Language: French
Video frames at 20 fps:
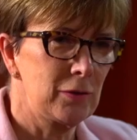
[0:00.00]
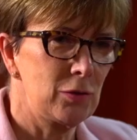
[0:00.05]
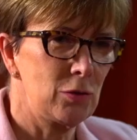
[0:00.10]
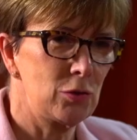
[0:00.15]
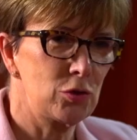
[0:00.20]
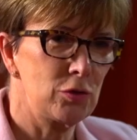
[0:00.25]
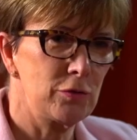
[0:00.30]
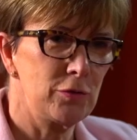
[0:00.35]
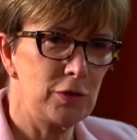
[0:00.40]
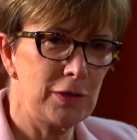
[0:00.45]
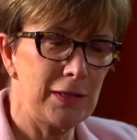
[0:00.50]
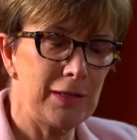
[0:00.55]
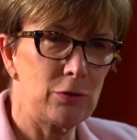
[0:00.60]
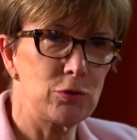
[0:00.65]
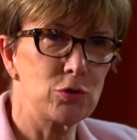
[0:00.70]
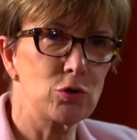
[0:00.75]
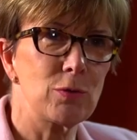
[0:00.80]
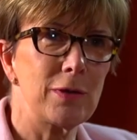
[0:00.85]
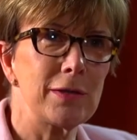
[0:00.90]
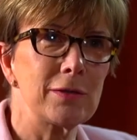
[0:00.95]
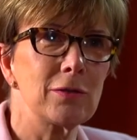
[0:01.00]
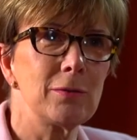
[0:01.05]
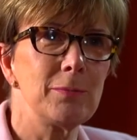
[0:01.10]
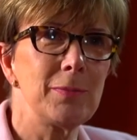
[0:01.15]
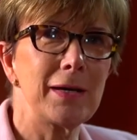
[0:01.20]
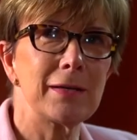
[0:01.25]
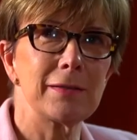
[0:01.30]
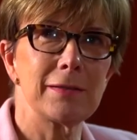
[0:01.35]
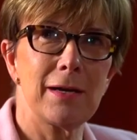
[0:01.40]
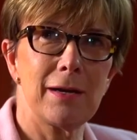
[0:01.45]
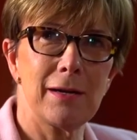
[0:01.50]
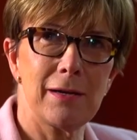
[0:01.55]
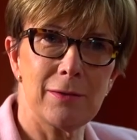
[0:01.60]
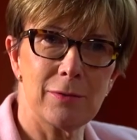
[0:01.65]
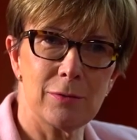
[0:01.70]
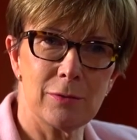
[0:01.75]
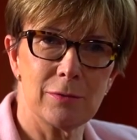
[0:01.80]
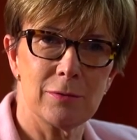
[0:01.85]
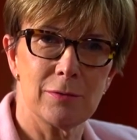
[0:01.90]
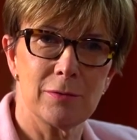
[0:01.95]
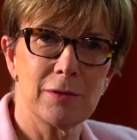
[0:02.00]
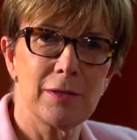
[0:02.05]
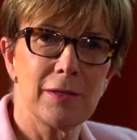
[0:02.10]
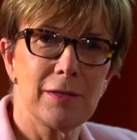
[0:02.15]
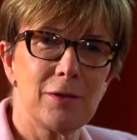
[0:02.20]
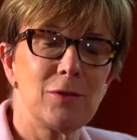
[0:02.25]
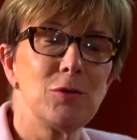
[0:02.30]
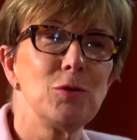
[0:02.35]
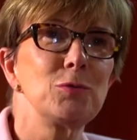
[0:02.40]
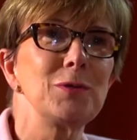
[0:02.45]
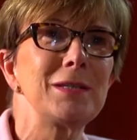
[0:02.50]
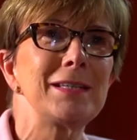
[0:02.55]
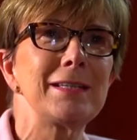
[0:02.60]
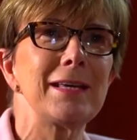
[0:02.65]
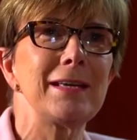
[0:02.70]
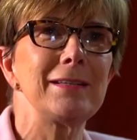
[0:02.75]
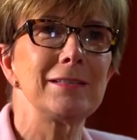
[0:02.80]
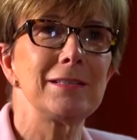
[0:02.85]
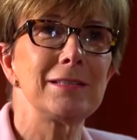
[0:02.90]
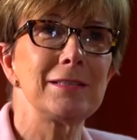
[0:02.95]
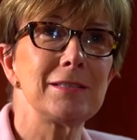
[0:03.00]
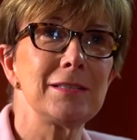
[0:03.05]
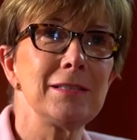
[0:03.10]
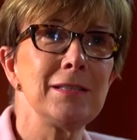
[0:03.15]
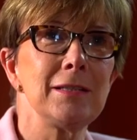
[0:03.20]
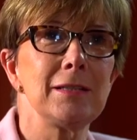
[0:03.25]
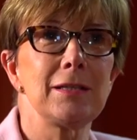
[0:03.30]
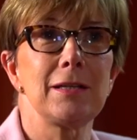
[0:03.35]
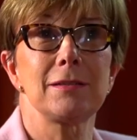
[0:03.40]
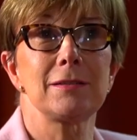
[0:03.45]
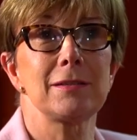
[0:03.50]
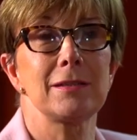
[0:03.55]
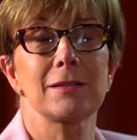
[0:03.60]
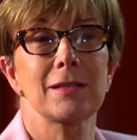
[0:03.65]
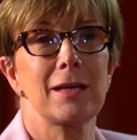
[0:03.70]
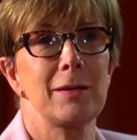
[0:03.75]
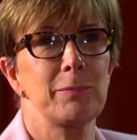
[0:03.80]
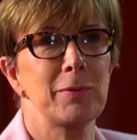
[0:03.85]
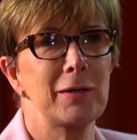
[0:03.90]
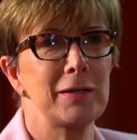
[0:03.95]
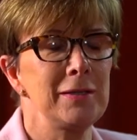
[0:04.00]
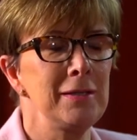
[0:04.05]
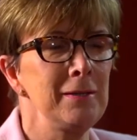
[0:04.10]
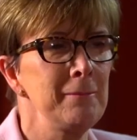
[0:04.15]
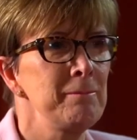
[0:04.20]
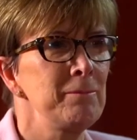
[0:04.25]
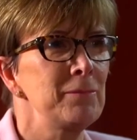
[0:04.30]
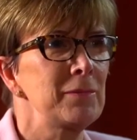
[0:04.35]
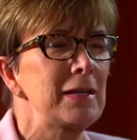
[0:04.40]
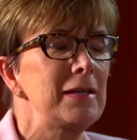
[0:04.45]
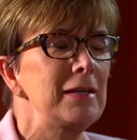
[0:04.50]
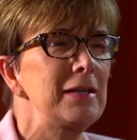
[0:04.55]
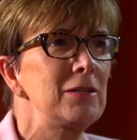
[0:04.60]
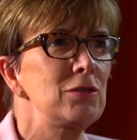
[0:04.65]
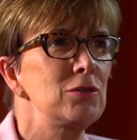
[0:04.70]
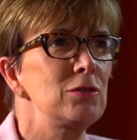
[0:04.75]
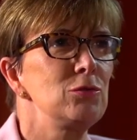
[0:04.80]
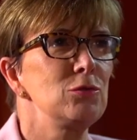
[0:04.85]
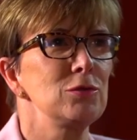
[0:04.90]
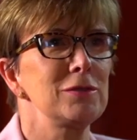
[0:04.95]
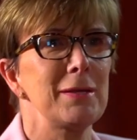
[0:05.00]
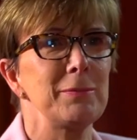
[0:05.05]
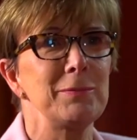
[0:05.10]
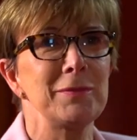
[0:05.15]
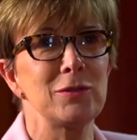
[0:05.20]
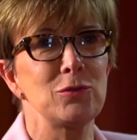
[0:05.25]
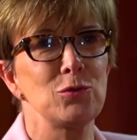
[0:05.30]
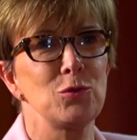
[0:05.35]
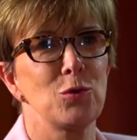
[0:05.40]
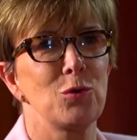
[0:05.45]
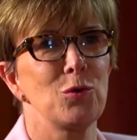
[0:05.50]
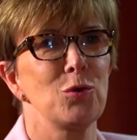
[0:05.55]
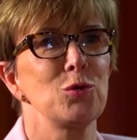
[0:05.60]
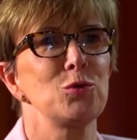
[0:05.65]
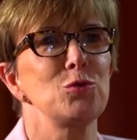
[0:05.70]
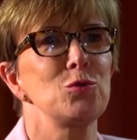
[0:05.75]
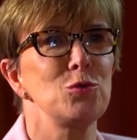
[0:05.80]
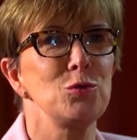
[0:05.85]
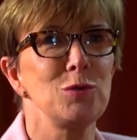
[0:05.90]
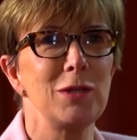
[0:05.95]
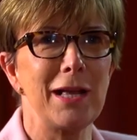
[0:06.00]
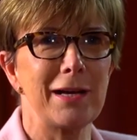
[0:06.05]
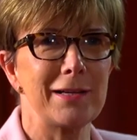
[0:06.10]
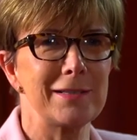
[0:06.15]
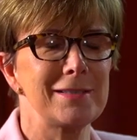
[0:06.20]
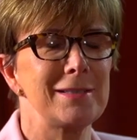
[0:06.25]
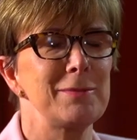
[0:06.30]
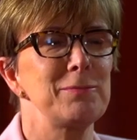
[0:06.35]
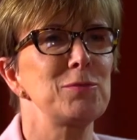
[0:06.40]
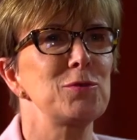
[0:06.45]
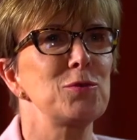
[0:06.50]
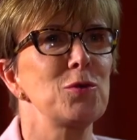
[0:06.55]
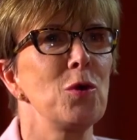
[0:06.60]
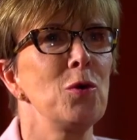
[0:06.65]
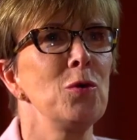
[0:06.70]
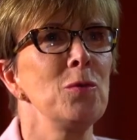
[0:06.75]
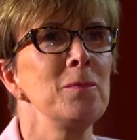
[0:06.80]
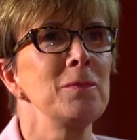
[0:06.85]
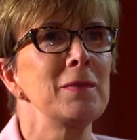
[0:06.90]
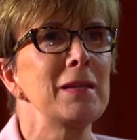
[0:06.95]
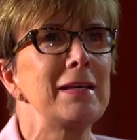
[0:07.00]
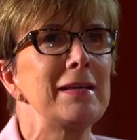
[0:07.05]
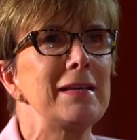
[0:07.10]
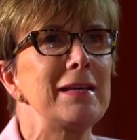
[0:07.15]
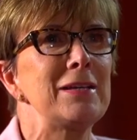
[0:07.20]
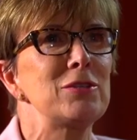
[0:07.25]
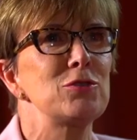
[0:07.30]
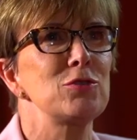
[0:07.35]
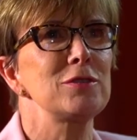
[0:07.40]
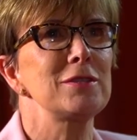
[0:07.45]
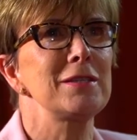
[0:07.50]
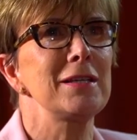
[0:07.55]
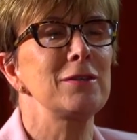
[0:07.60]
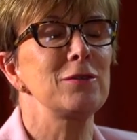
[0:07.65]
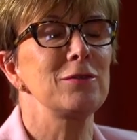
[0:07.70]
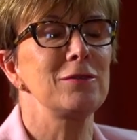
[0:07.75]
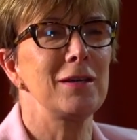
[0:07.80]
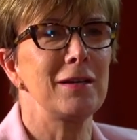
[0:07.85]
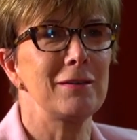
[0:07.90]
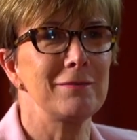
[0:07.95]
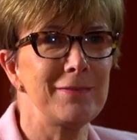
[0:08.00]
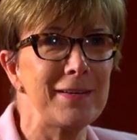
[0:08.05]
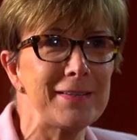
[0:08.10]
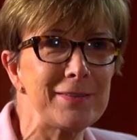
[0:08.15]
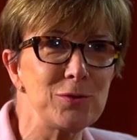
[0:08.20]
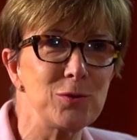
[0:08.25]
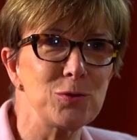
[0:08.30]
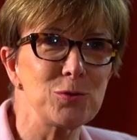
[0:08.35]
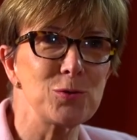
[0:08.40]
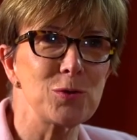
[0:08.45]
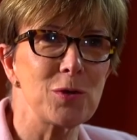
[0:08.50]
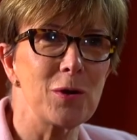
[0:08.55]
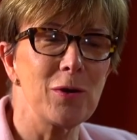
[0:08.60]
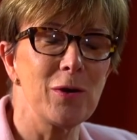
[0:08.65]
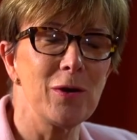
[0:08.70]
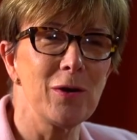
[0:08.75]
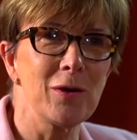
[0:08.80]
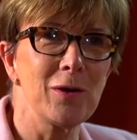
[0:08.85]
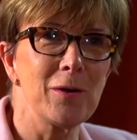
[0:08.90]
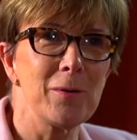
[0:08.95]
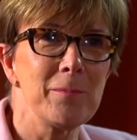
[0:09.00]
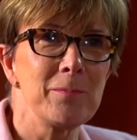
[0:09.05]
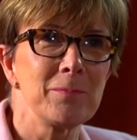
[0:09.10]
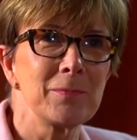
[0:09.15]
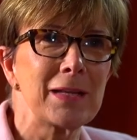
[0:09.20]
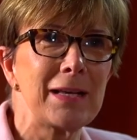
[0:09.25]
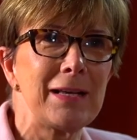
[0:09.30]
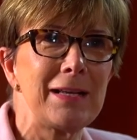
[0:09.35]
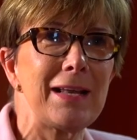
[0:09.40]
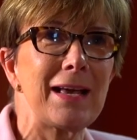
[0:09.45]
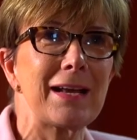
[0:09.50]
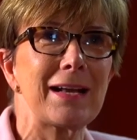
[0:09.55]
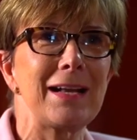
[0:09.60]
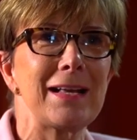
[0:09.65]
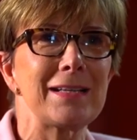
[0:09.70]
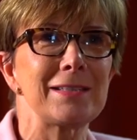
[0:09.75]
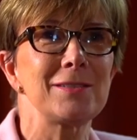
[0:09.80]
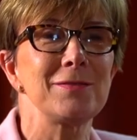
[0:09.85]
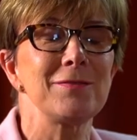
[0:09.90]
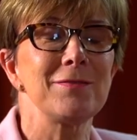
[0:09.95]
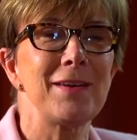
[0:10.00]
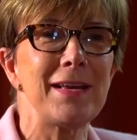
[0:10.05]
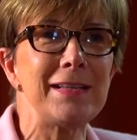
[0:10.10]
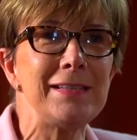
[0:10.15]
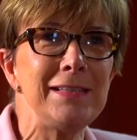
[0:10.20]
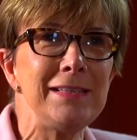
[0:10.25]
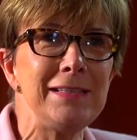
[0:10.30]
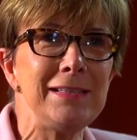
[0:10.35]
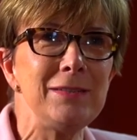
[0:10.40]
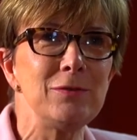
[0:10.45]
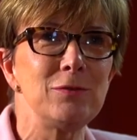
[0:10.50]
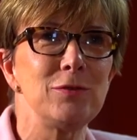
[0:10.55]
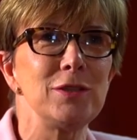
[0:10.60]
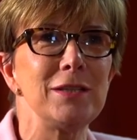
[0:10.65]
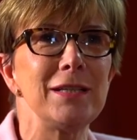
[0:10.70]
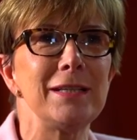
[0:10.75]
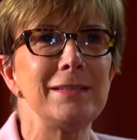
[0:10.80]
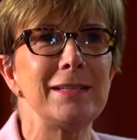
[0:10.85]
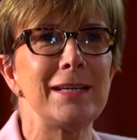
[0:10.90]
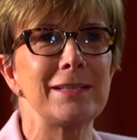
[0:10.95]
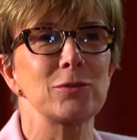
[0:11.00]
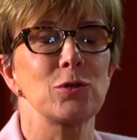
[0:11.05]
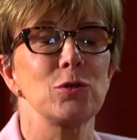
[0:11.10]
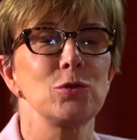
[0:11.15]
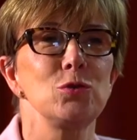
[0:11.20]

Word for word: quand je venais rejoindre Bernard euh, le week-end ici, il était très pris et nous habitions au-dessus de la réception. Et je sais que vers 22 heures, la glace vanille venait d'être